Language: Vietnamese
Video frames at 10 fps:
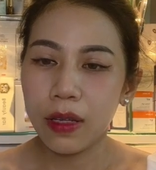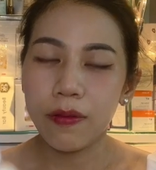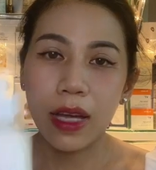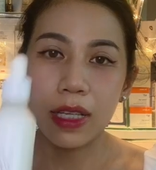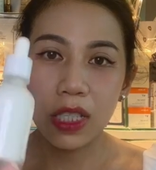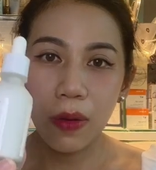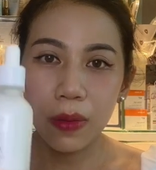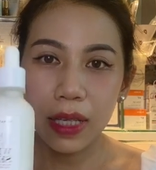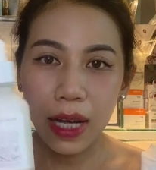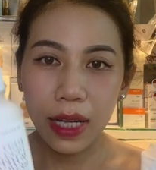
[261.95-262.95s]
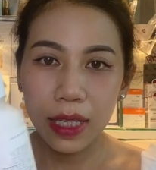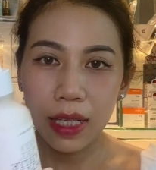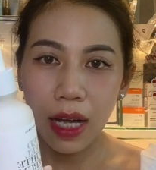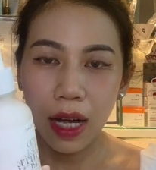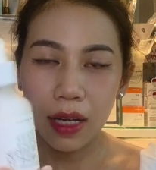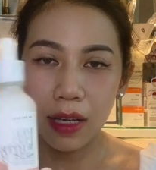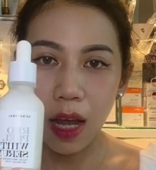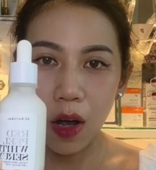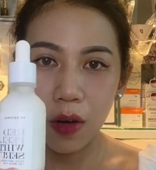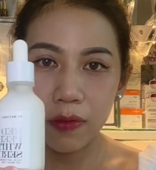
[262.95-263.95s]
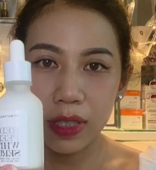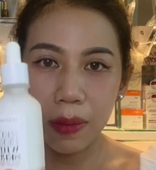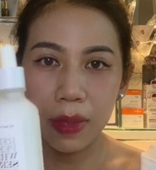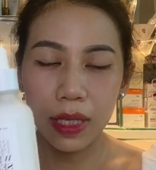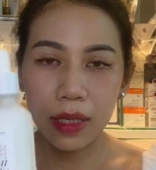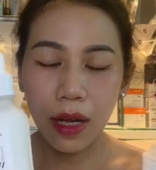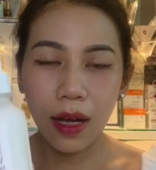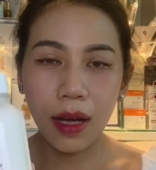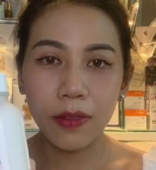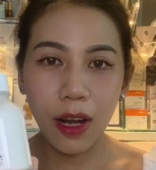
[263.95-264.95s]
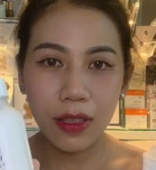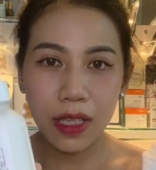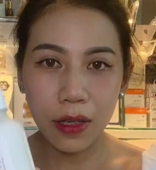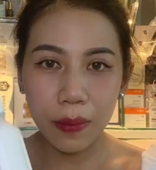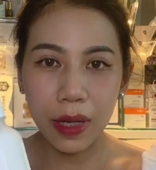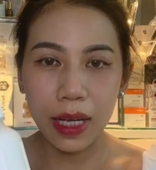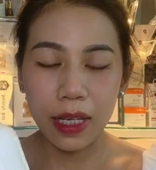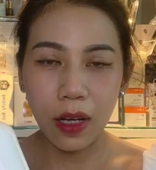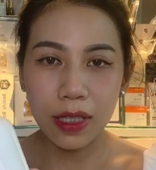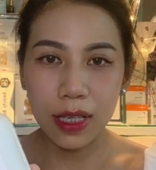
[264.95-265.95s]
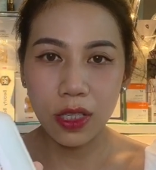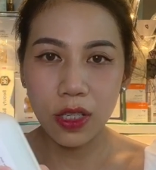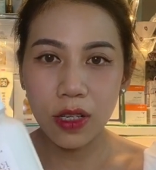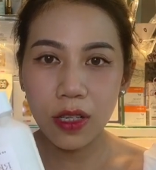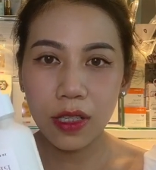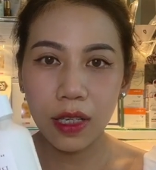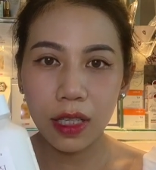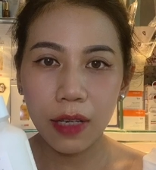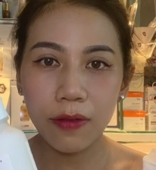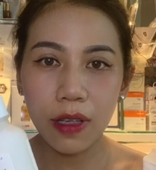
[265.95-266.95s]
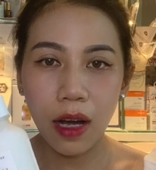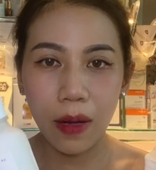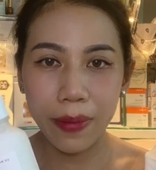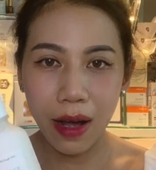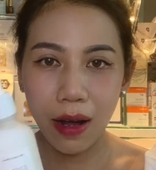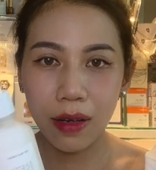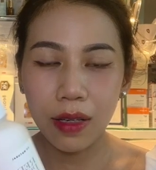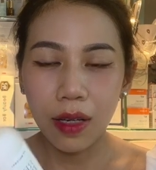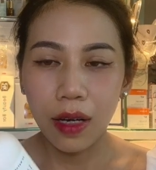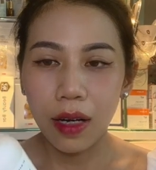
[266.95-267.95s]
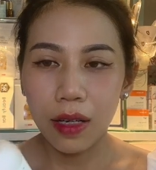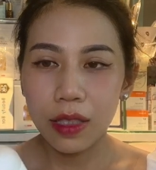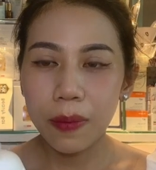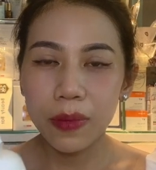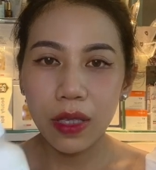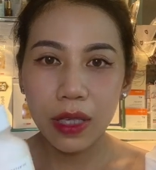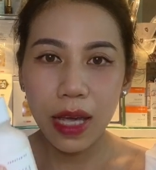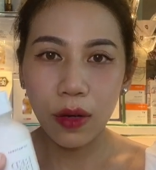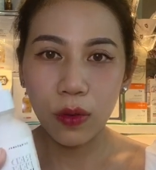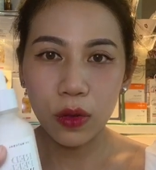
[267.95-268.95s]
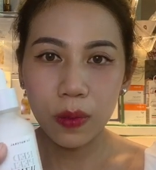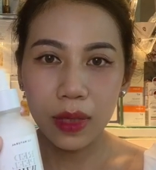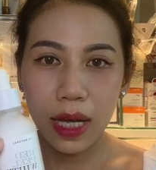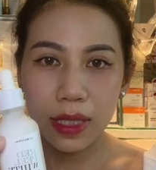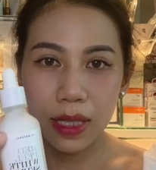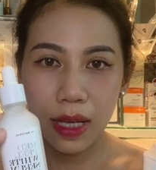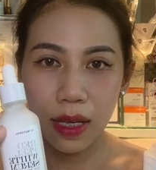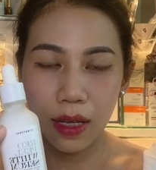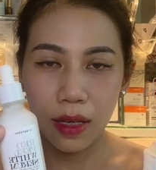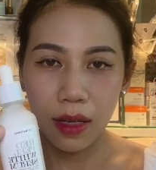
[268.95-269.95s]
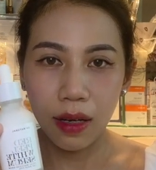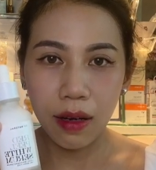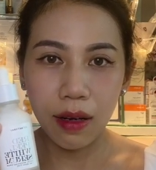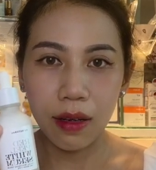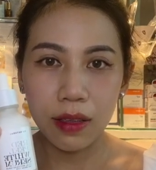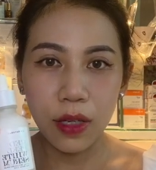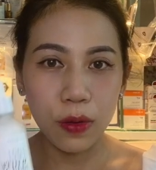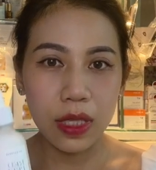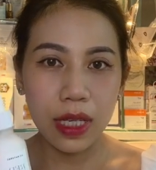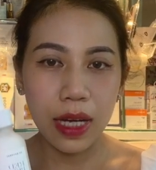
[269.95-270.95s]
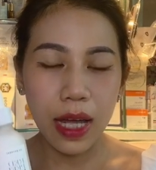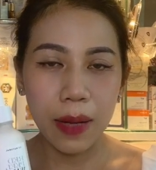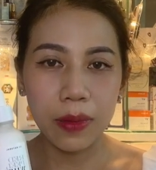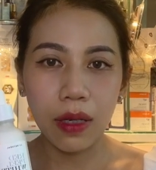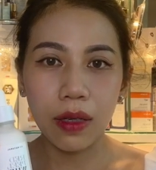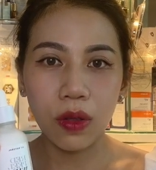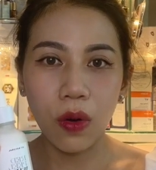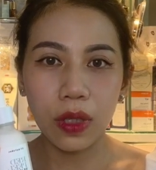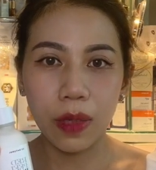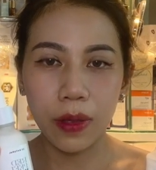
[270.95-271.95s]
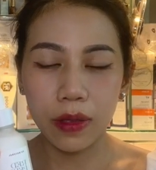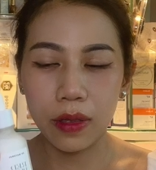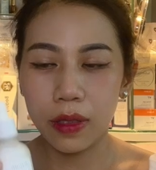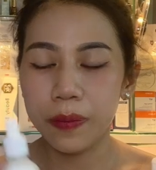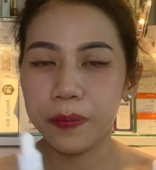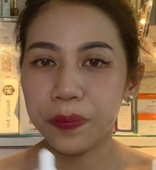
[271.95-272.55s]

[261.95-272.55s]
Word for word: và trong cái uh, lọ vitamin uh, lọ serum này nó sẽ chứa những cái phức hợp đó uh, giúp cho da của chúng ta sẽ uh, điều trị nám rất là tốt nha mọi người